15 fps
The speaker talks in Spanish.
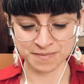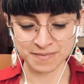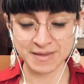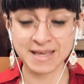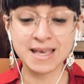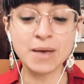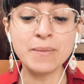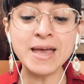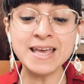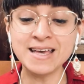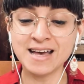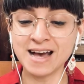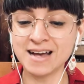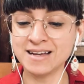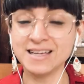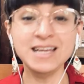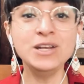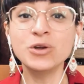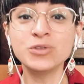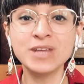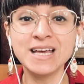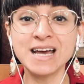Que venga y
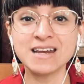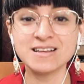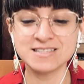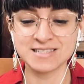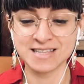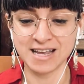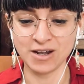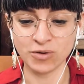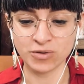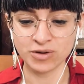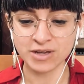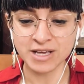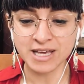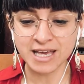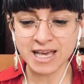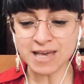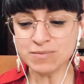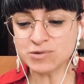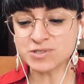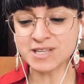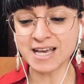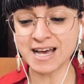no tenga recelo.
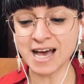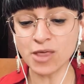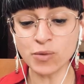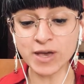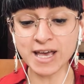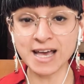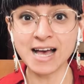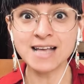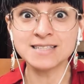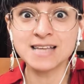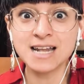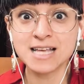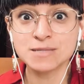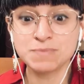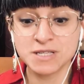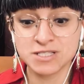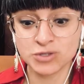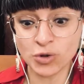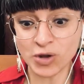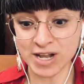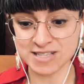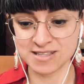Hemos dejado en casa las
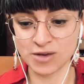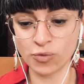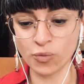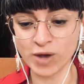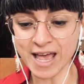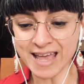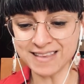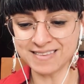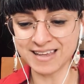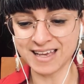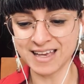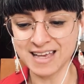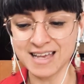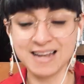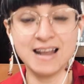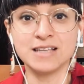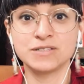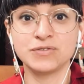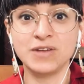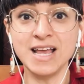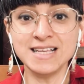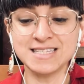pistolas de juguete, las
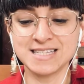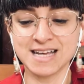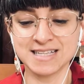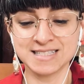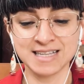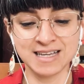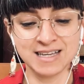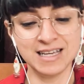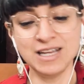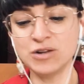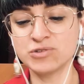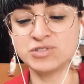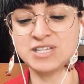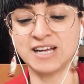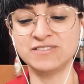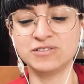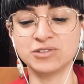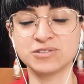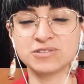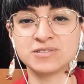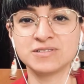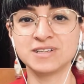flechas y los
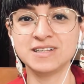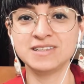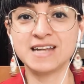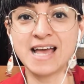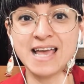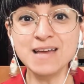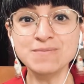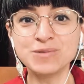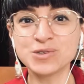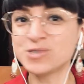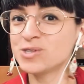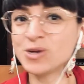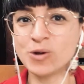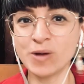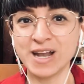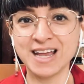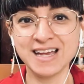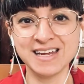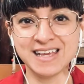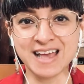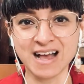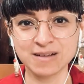llantos. Traemos solo
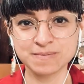alegría.